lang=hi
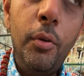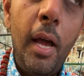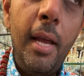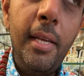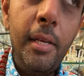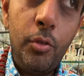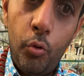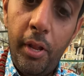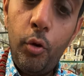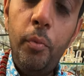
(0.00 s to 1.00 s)
जो है ये
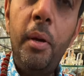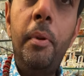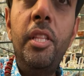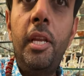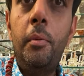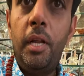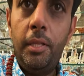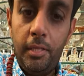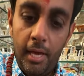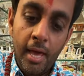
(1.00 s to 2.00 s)
सोने को भी अपनी तरह बना
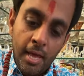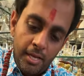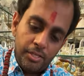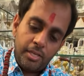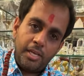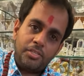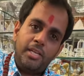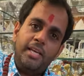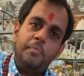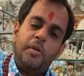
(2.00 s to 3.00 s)
देता है इसकी
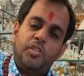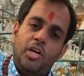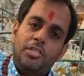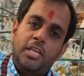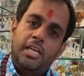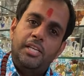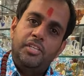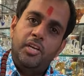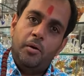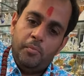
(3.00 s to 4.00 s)
असली की पहचान सीख
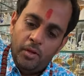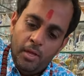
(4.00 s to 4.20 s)
लीजिए आप